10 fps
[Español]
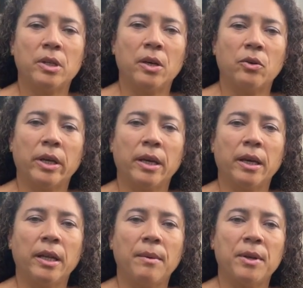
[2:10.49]
dado
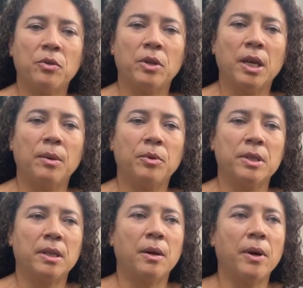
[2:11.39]
que la mayoría
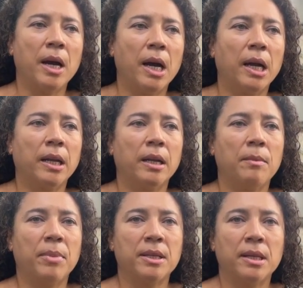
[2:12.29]
pues trabajan en
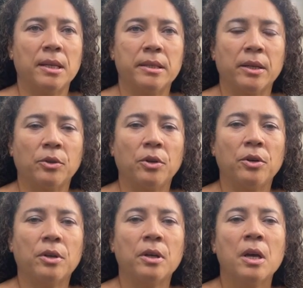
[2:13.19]
empresas del
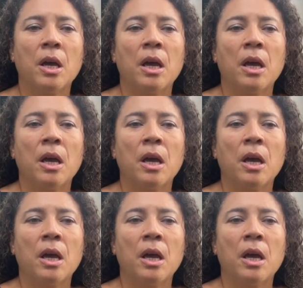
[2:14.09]
sector,